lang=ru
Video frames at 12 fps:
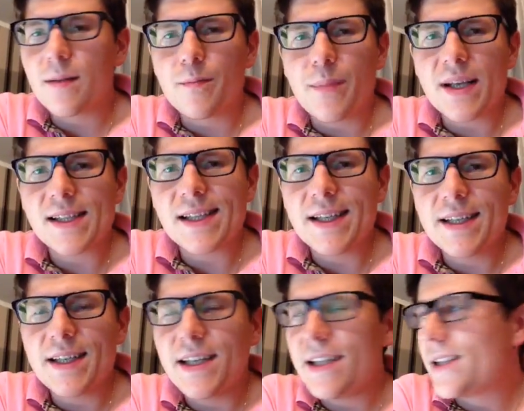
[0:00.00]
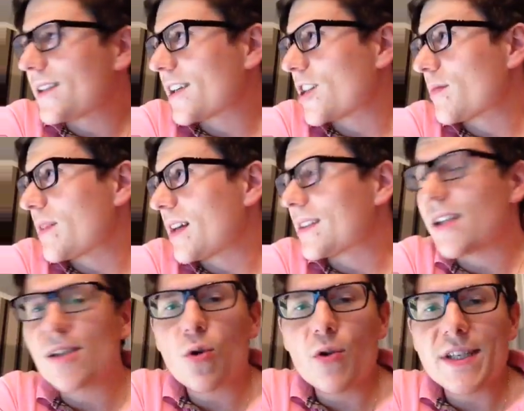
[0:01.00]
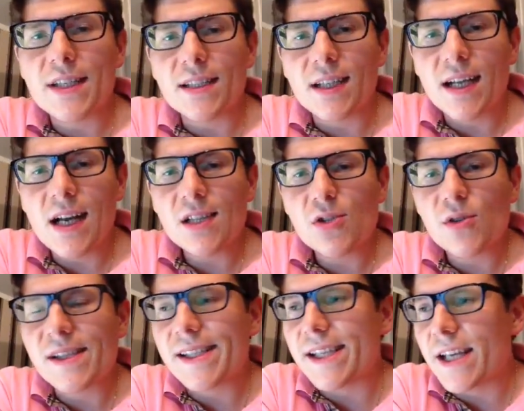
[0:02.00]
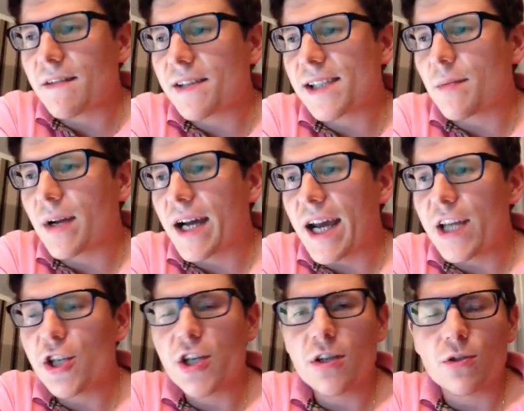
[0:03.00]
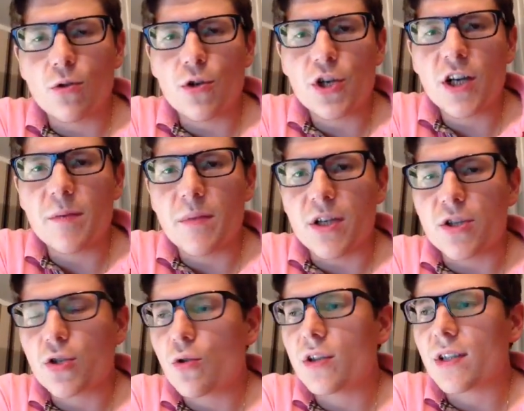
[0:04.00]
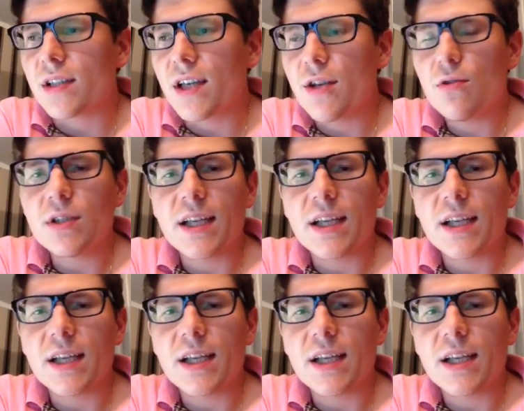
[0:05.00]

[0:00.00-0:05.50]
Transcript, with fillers: присоедините, скажем так, настройте интеграцию с сервисом catch.me. Что это дает?